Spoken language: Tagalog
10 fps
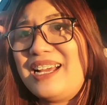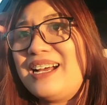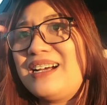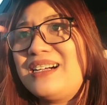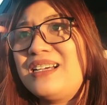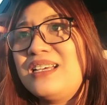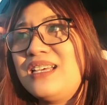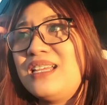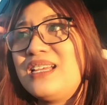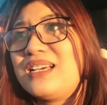lang.
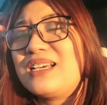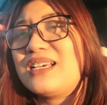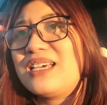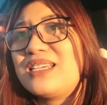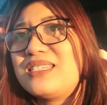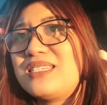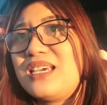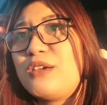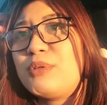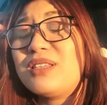
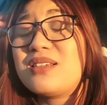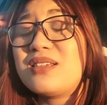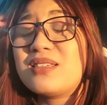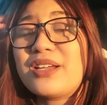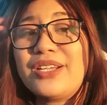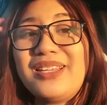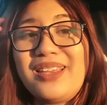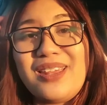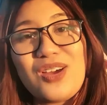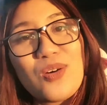Kasi mag-start
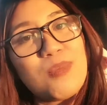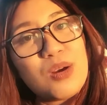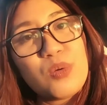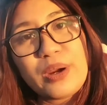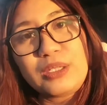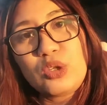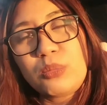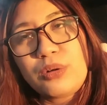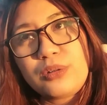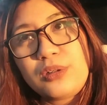na rin ako mag-work
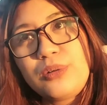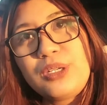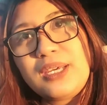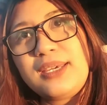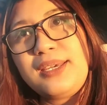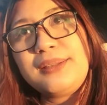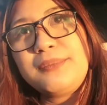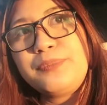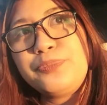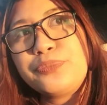tomorrow night.
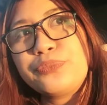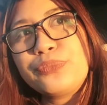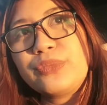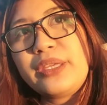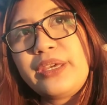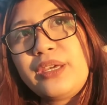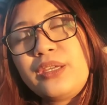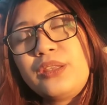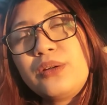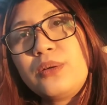
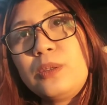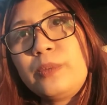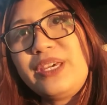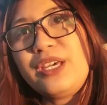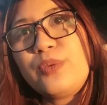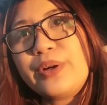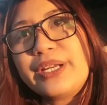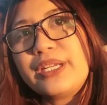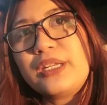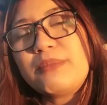And the whole week,
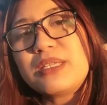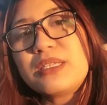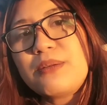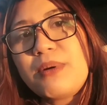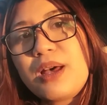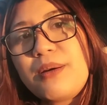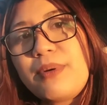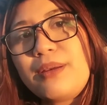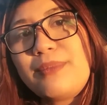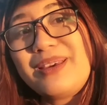work na naman si
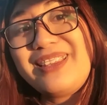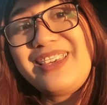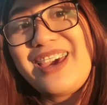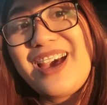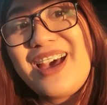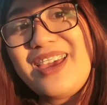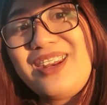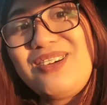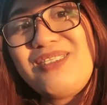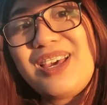mama. But yeah,
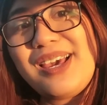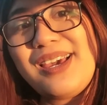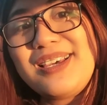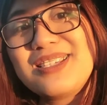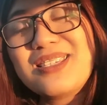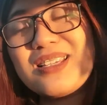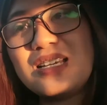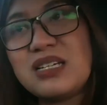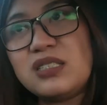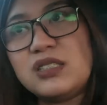anyways,
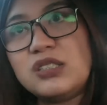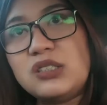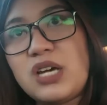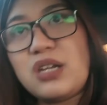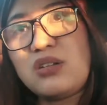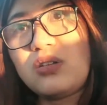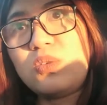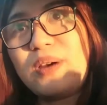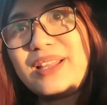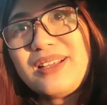I don't
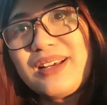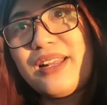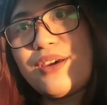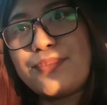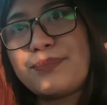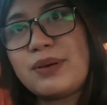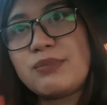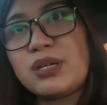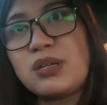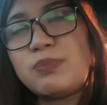know what clip
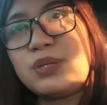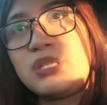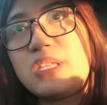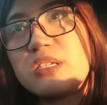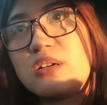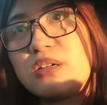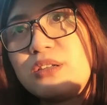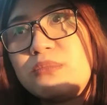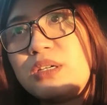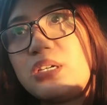I'm gonna put this
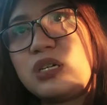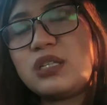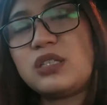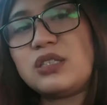on, but